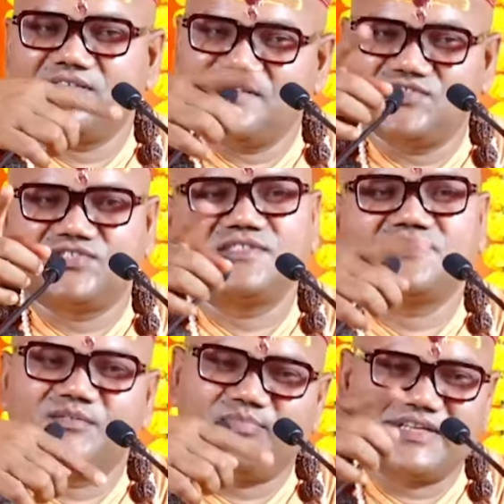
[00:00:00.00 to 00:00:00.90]
इस चीज़
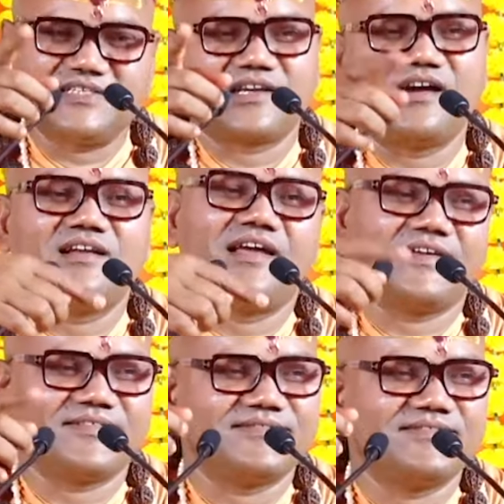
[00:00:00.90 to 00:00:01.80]
से परेशान है
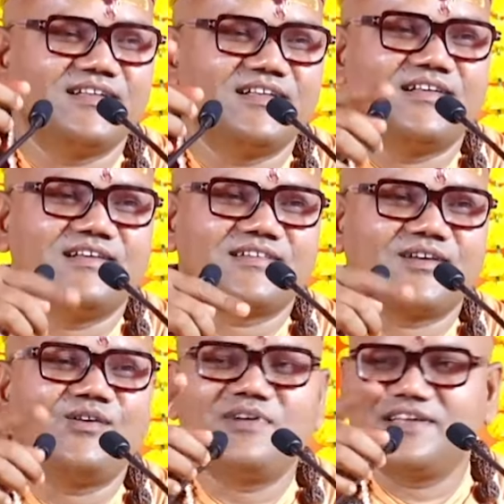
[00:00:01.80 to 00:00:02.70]

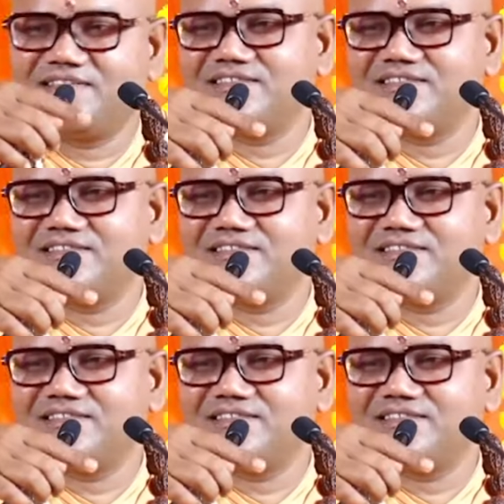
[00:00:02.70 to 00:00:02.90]
क्यों भाई